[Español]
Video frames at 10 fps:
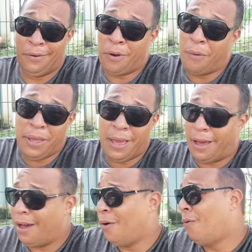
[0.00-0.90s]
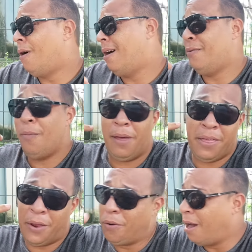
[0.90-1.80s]
No había agua, no me
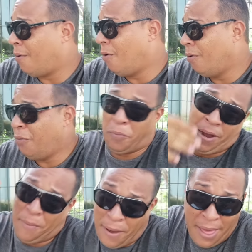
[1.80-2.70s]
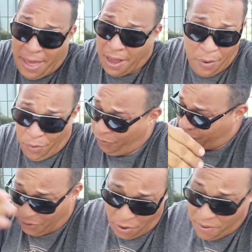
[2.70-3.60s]
dieron jabón. Bueno, ¿para qué me van a dar jabón
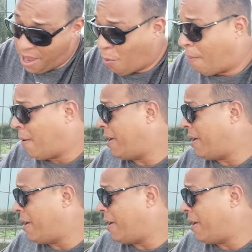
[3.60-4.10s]
si no había agua para